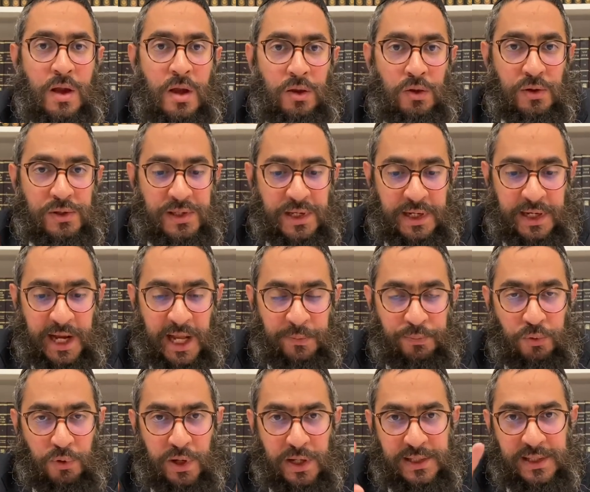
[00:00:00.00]
Donc ces quatre
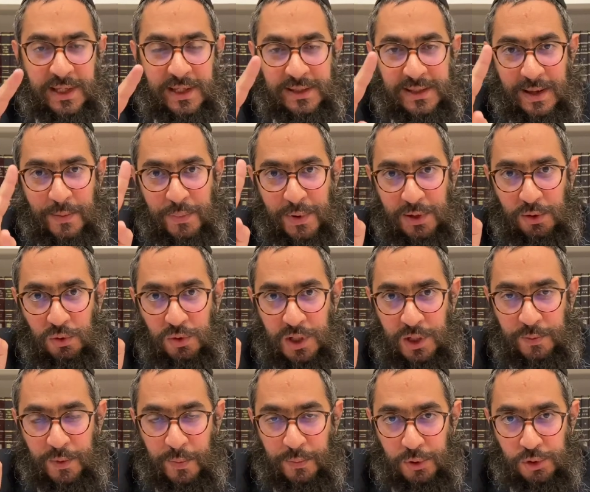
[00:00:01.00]
points-là, s'appliquent
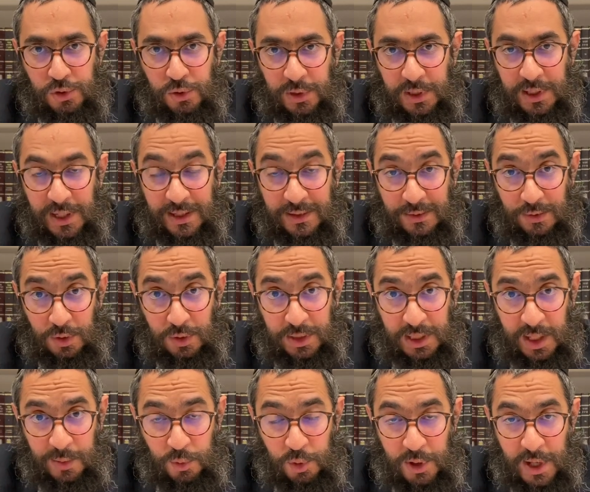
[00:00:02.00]
uniquement pour celui qui a le
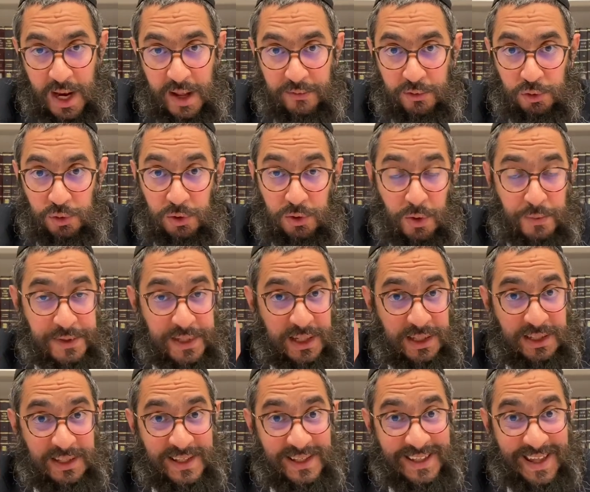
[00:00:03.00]
tribunal a vendu. Comme ça
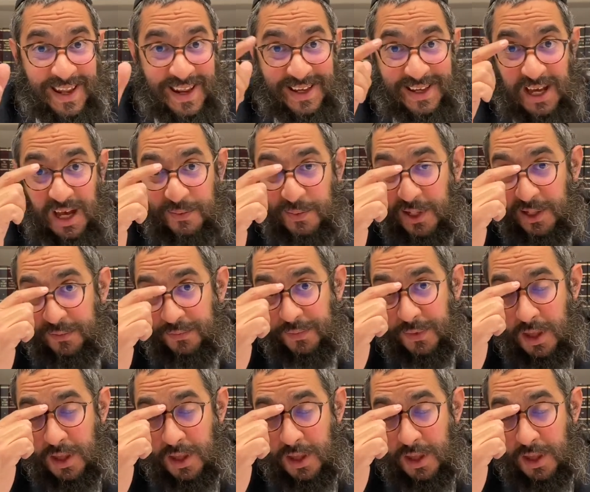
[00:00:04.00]
disait Tanakama.